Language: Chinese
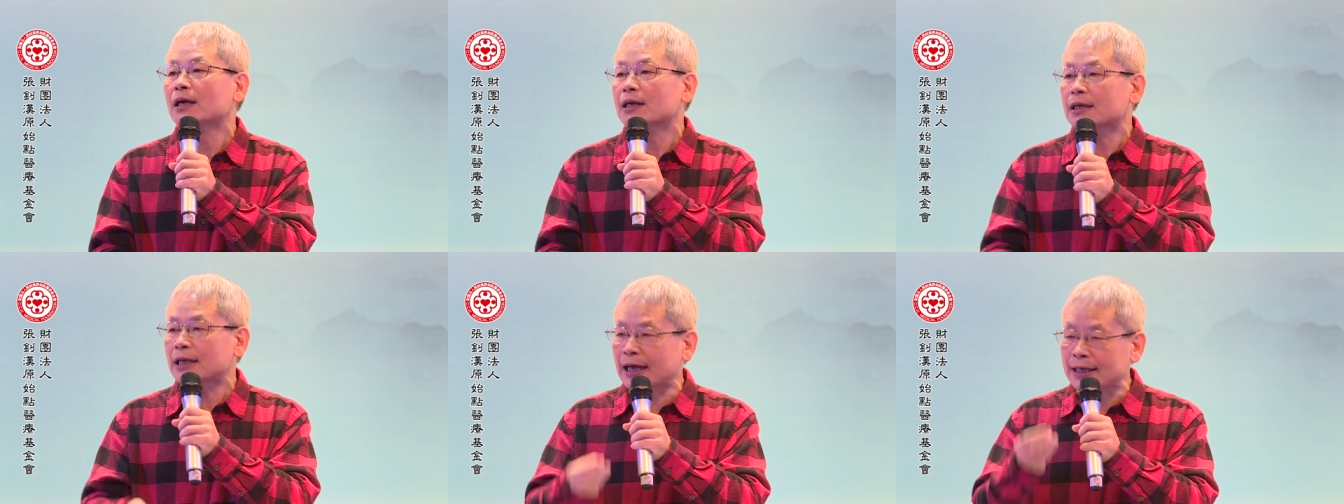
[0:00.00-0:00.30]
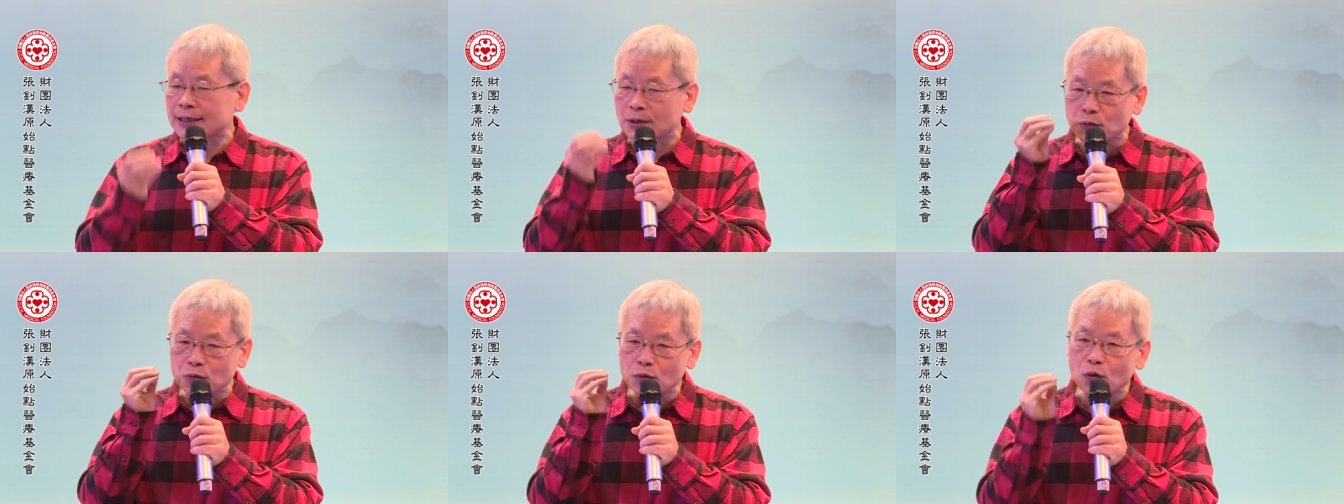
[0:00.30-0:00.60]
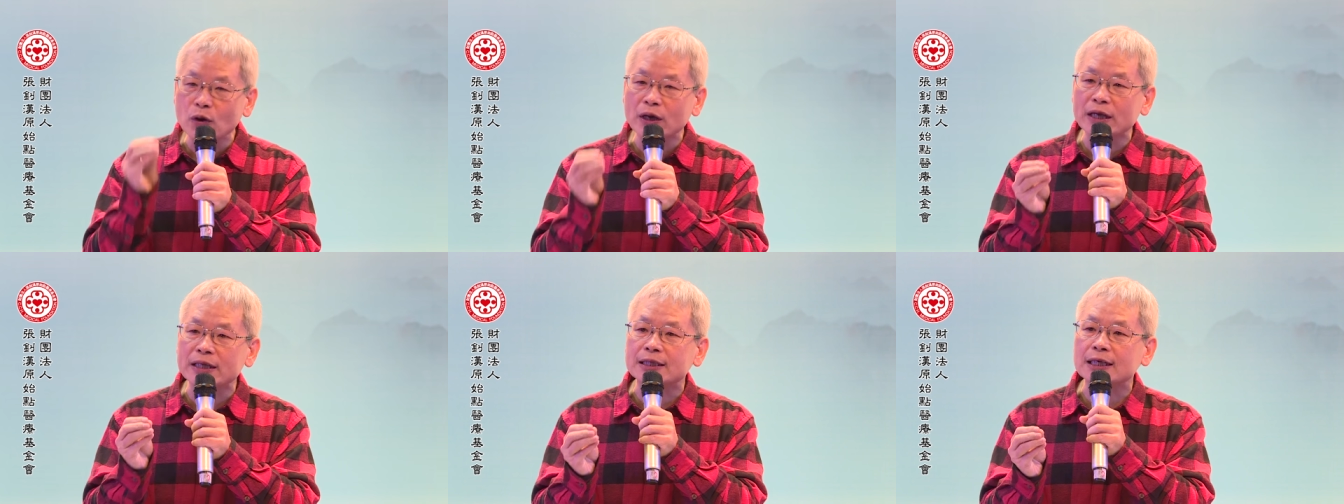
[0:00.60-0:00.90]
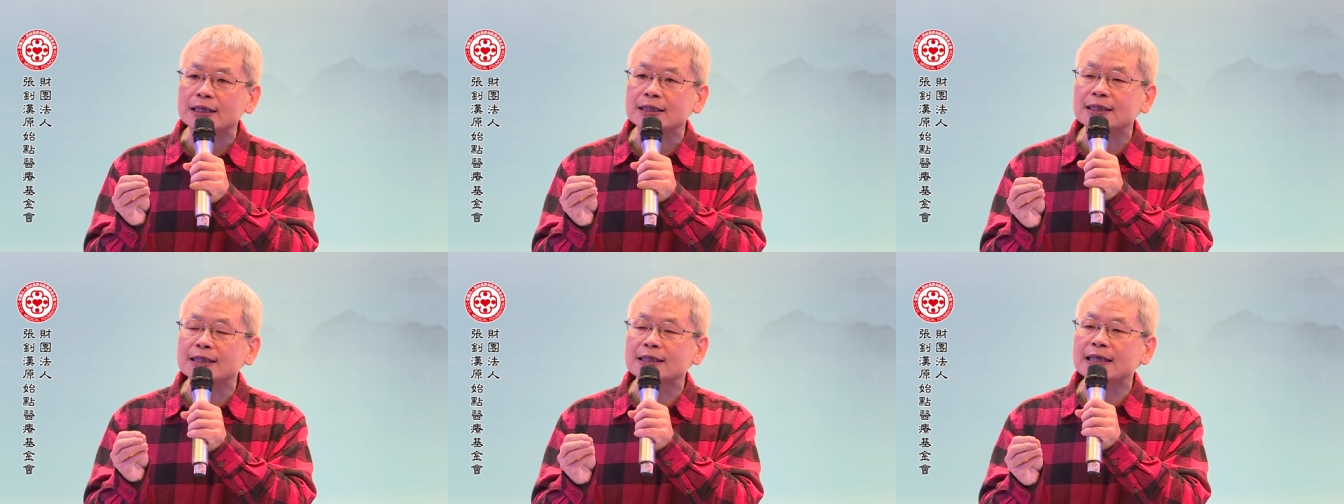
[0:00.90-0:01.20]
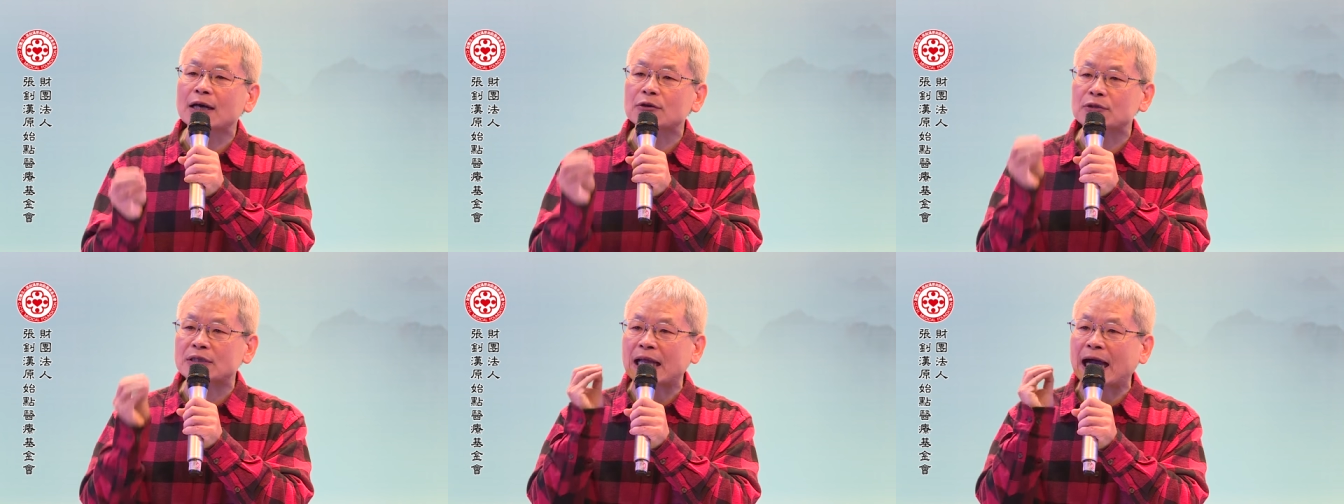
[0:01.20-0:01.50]
那为的是
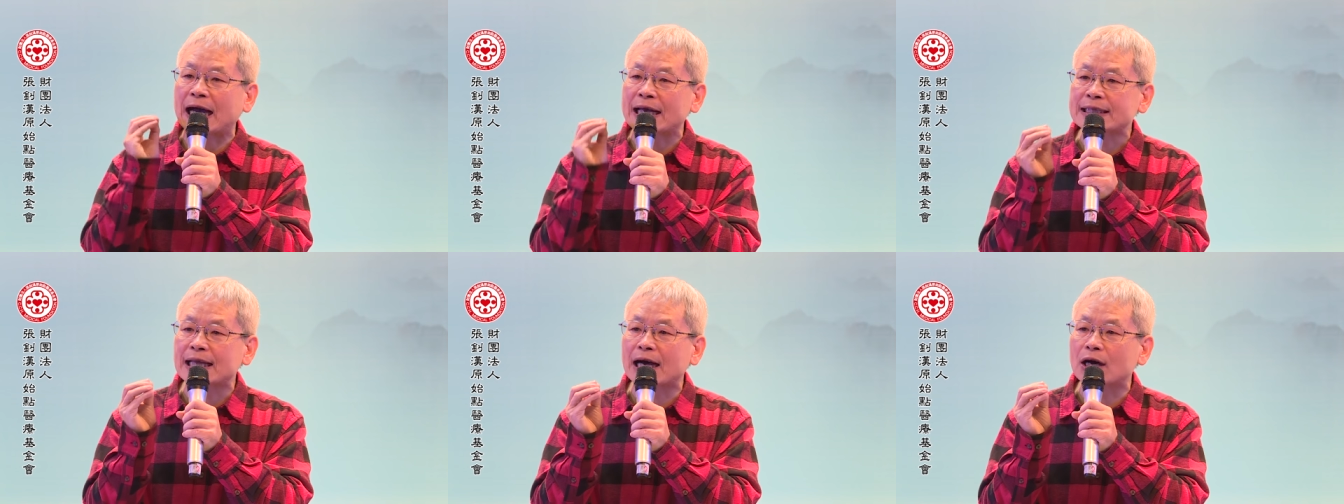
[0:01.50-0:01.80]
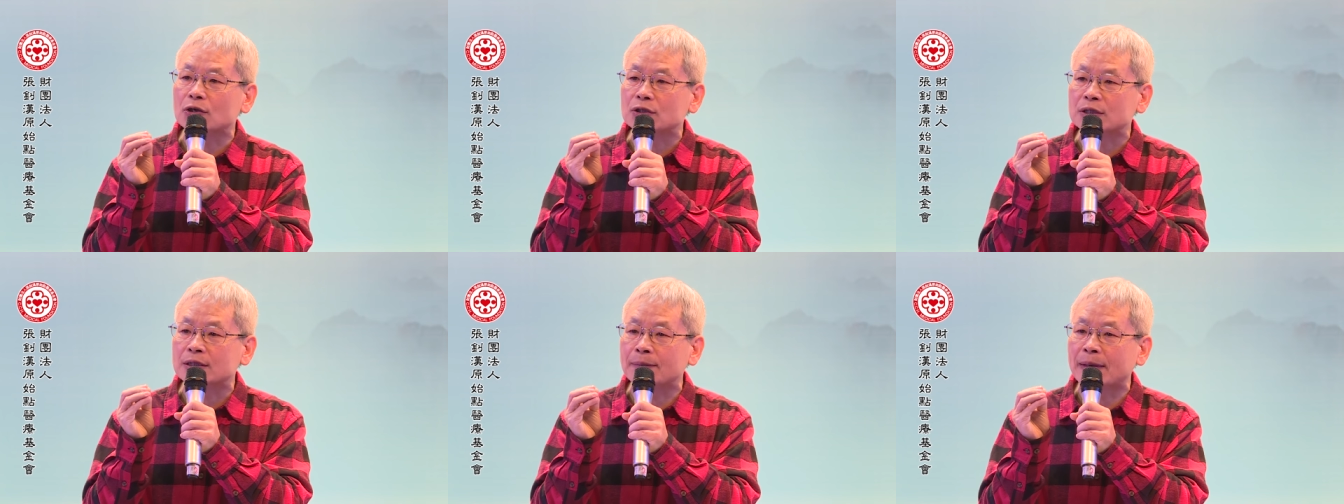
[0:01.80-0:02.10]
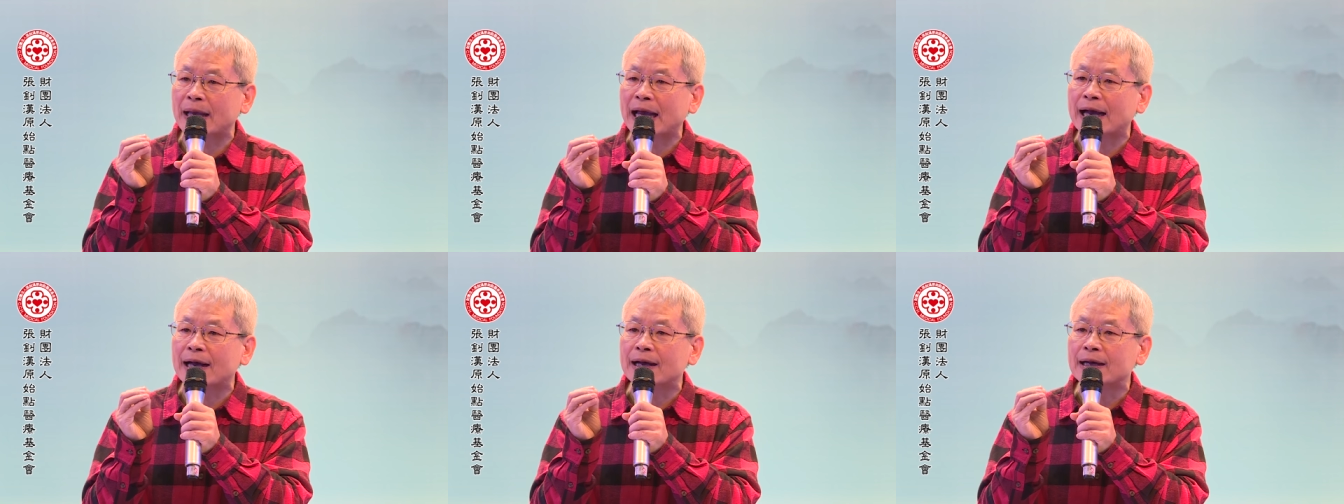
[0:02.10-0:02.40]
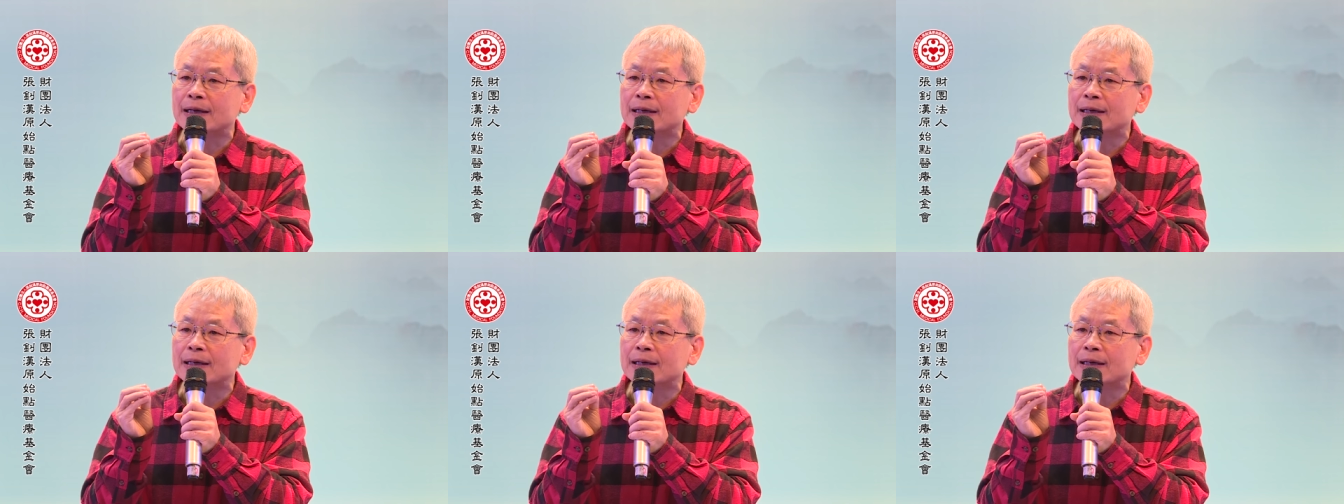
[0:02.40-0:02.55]
要达到怎么样